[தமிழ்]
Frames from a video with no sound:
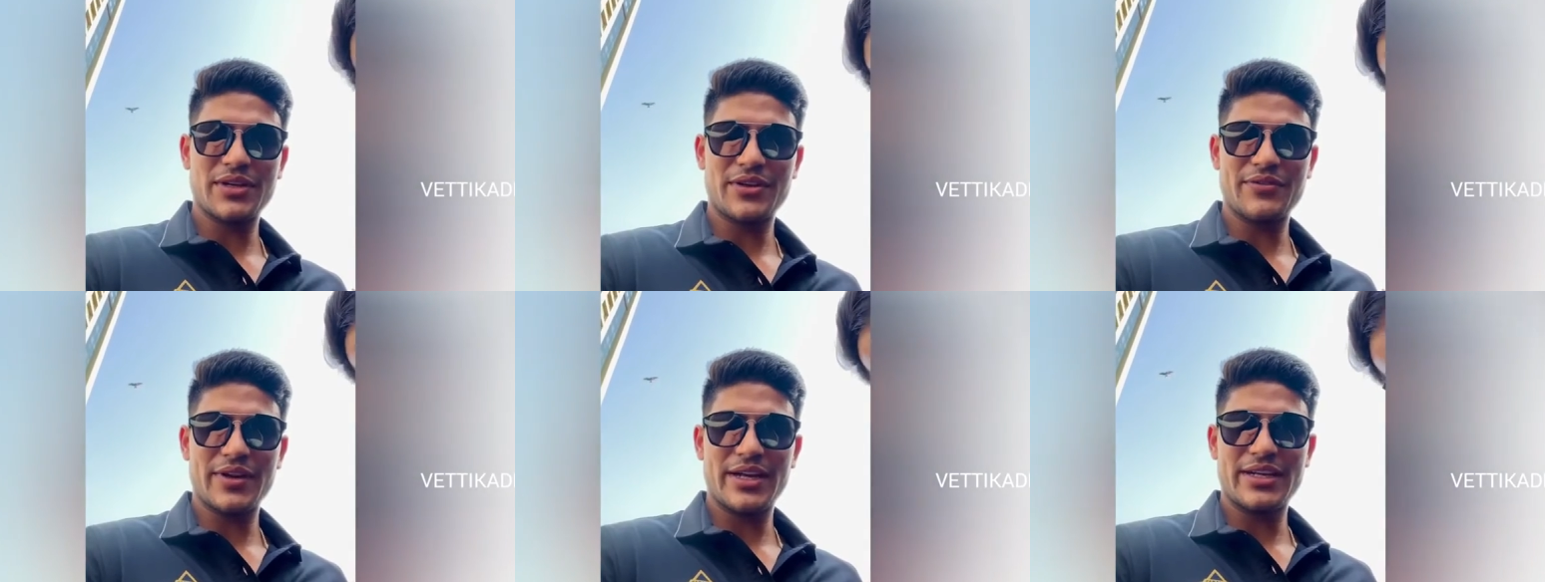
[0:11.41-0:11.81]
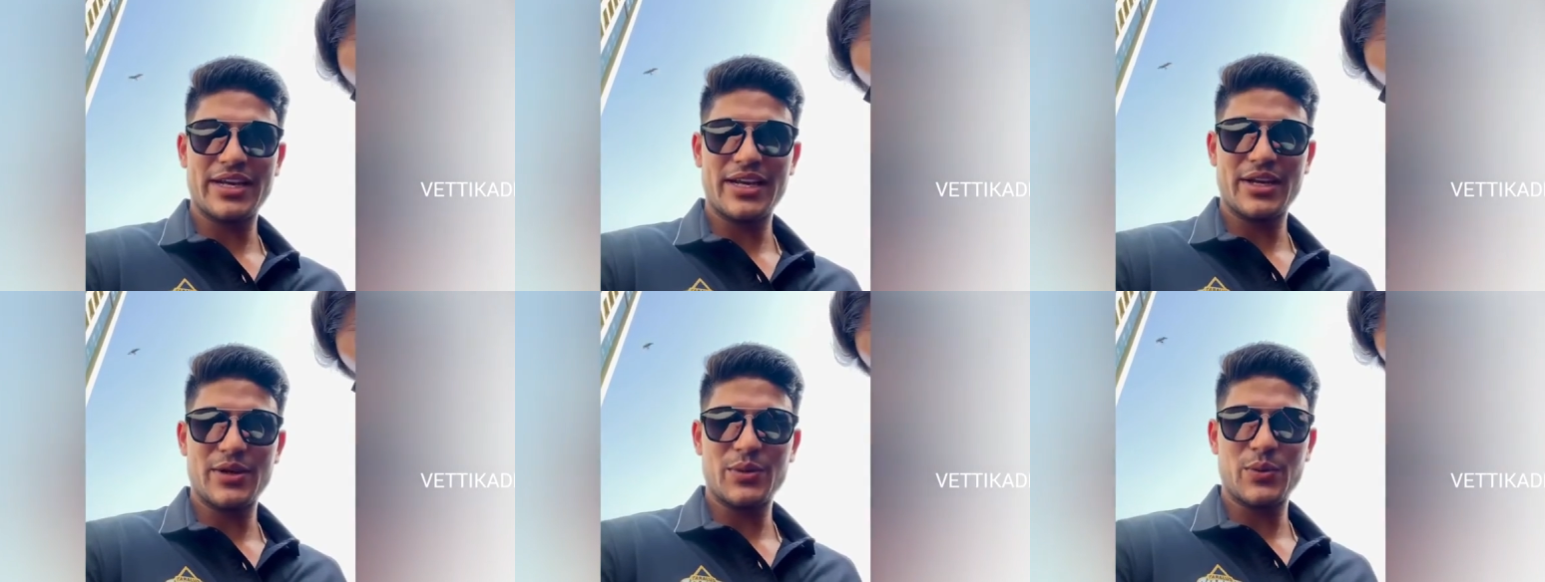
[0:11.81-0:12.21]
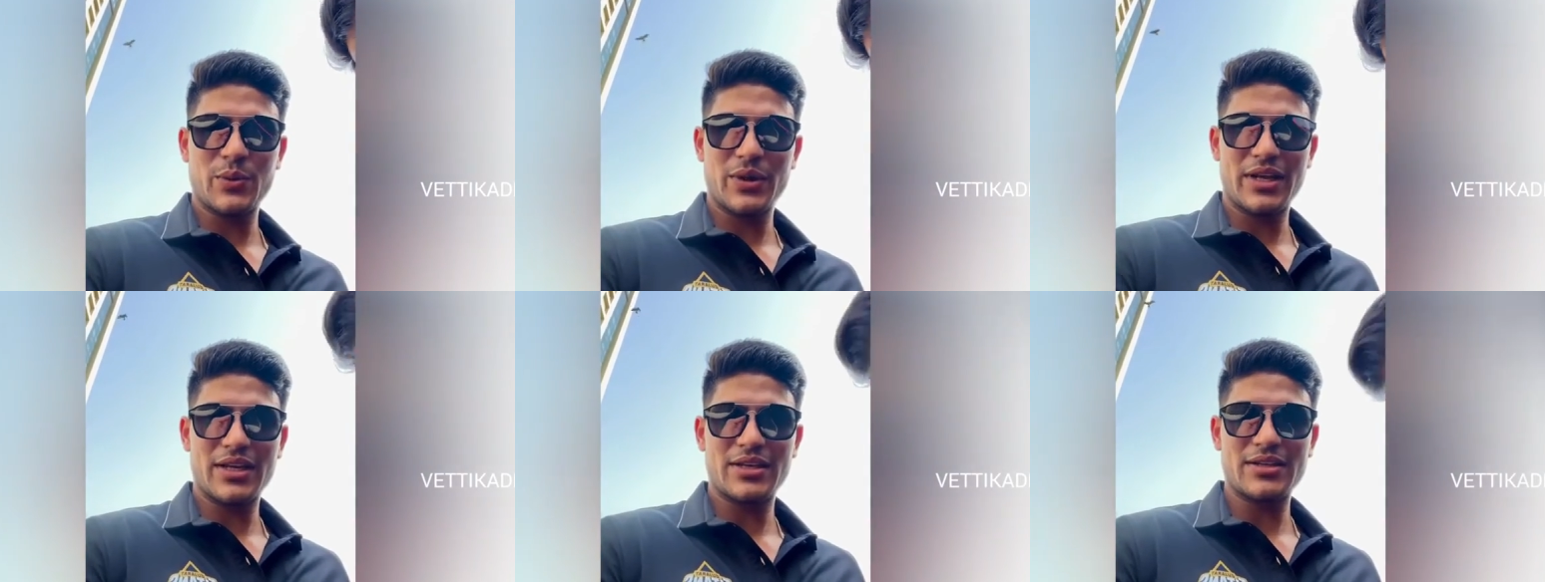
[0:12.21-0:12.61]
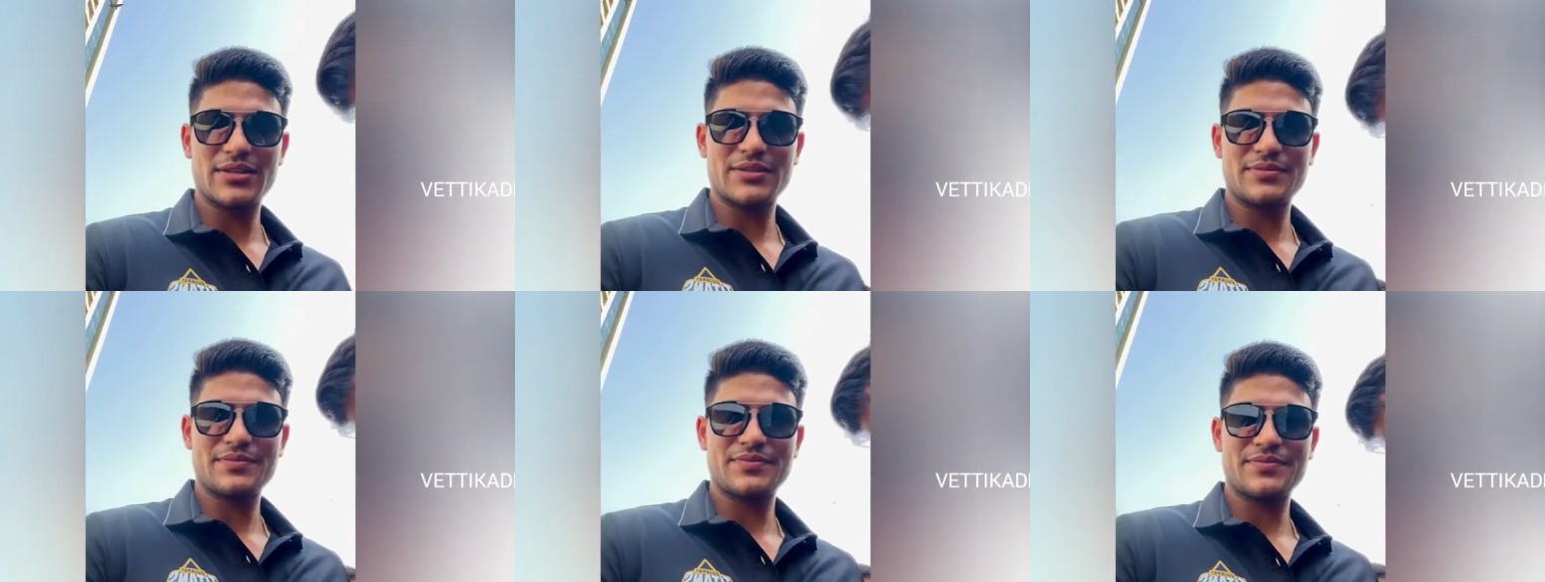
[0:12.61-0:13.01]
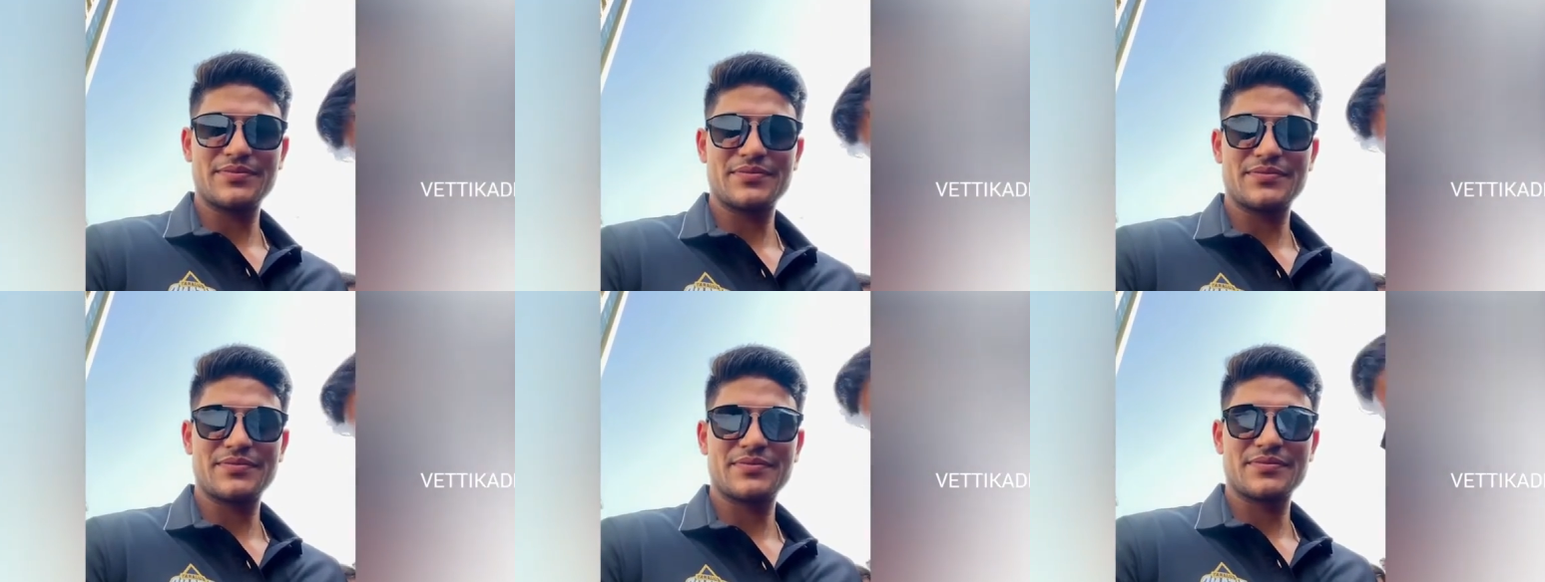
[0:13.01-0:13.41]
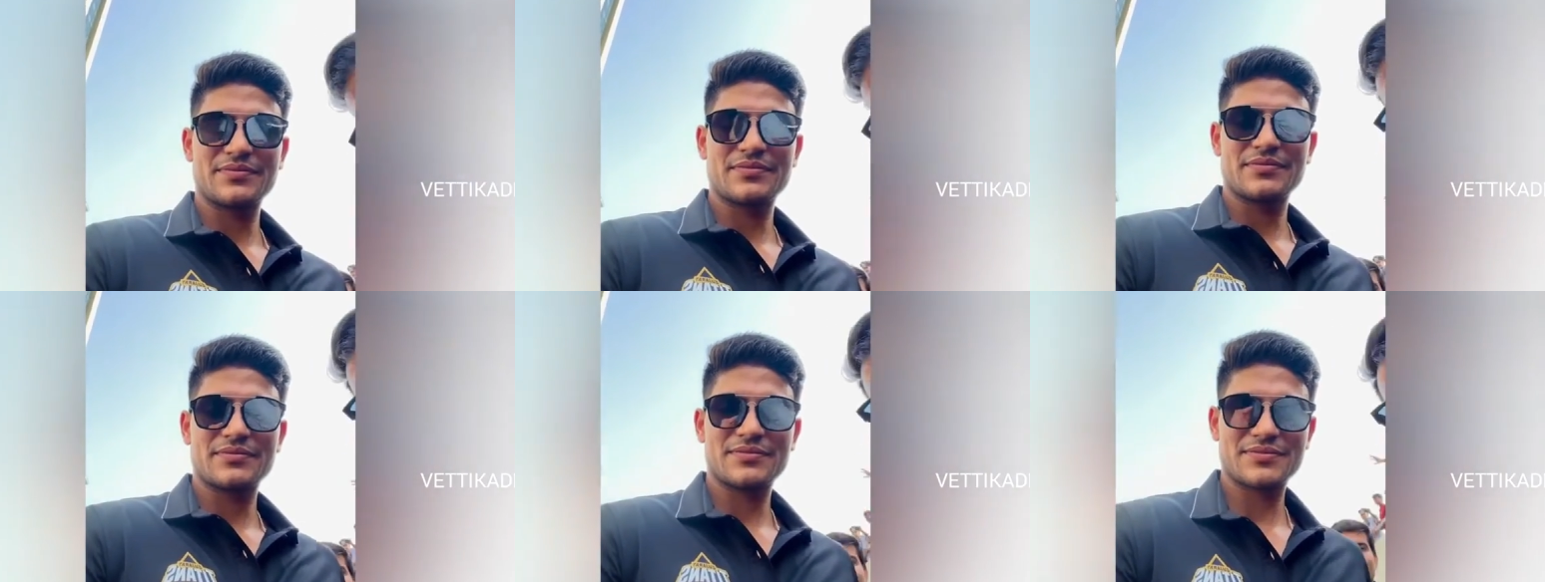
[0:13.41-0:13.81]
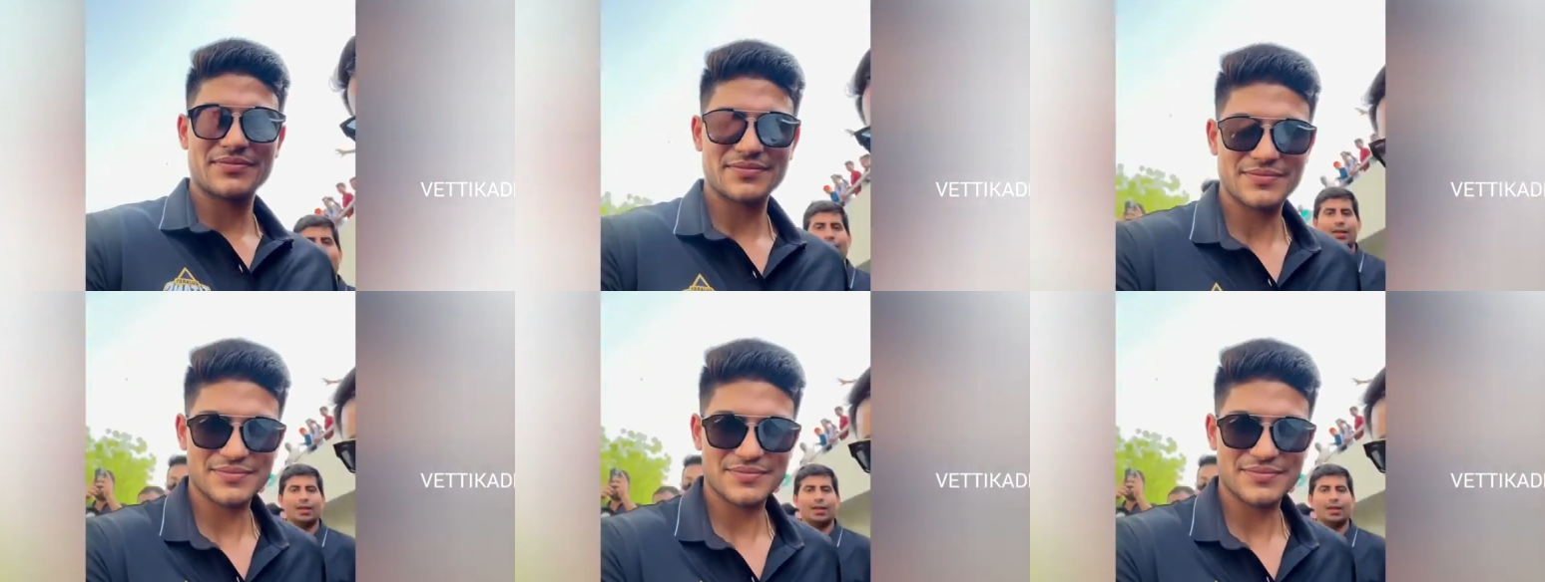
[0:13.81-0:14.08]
அடுத்து என்ன செலிப்ரேஷன் தானே இவ்வளோ நாள் நம்மளை